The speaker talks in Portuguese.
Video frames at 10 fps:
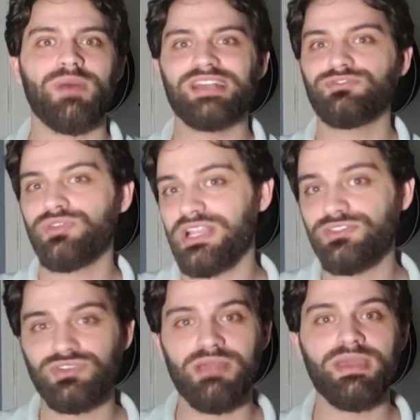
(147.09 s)
base no
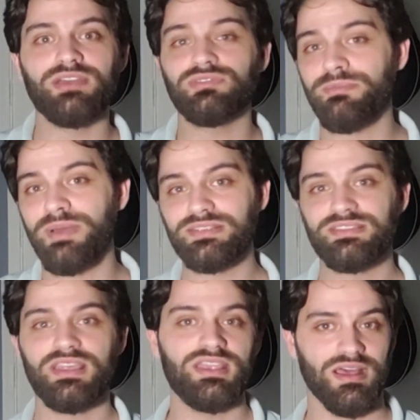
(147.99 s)
relacionamento e na
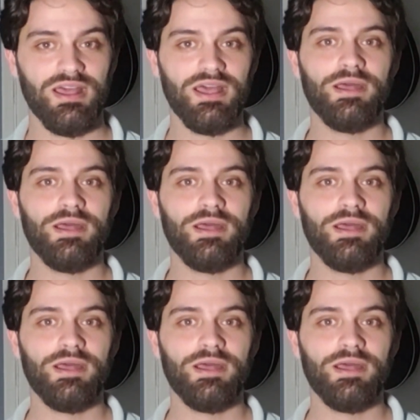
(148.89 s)
parceria.